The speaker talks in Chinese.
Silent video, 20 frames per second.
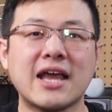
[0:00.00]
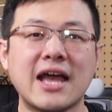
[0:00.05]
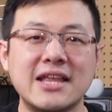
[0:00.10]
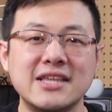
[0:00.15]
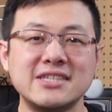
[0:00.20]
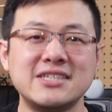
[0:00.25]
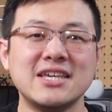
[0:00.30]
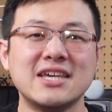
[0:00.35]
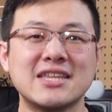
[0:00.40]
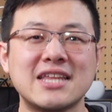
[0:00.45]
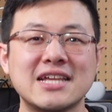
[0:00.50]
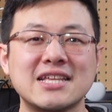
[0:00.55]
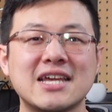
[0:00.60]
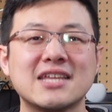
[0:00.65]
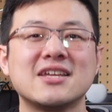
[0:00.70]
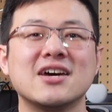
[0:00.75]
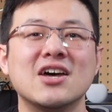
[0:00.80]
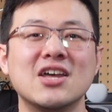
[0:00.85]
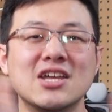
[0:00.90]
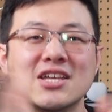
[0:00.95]
感谢大
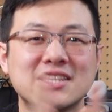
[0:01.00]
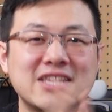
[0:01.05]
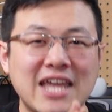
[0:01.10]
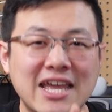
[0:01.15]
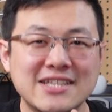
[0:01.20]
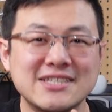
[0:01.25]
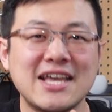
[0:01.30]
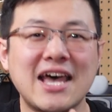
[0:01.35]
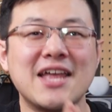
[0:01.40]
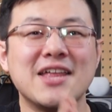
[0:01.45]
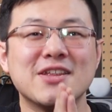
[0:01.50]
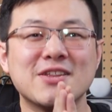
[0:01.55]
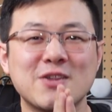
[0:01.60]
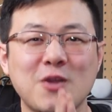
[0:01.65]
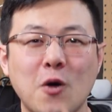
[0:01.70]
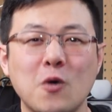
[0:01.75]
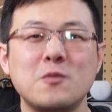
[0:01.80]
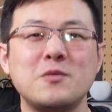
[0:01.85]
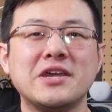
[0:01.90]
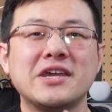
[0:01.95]
家的点赞、
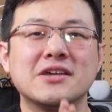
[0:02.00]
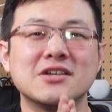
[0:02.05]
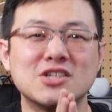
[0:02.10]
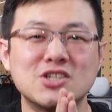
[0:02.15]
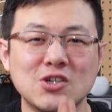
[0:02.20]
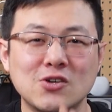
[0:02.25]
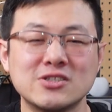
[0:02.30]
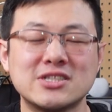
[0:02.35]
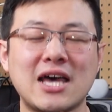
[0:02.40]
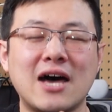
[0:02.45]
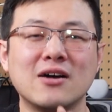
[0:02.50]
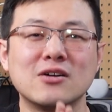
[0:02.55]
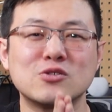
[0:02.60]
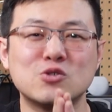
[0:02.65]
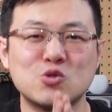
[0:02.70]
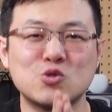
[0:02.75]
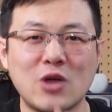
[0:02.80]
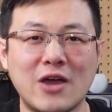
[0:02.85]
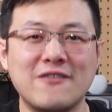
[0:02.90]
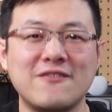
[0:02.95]
投币、收藏、
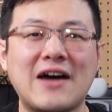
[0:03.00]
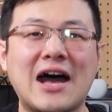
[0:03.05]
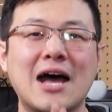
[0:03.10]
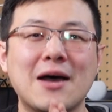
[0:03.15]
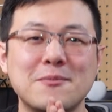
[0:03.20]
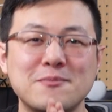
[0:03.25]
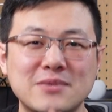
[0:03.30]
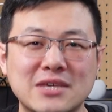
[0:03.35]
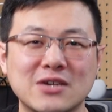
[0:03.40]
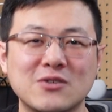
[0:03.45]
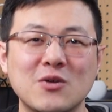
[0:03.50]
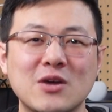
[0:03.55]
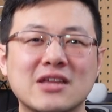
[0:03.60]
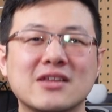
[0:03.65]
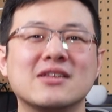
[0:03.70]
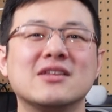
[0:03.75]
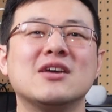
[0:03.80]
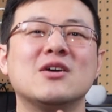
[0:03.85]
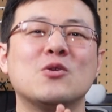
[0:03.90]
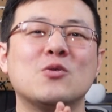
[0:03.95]
转发、评
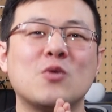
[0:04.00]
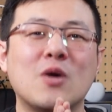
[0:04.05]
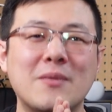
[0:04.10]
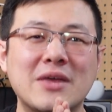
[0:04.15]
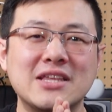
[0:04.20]
论，我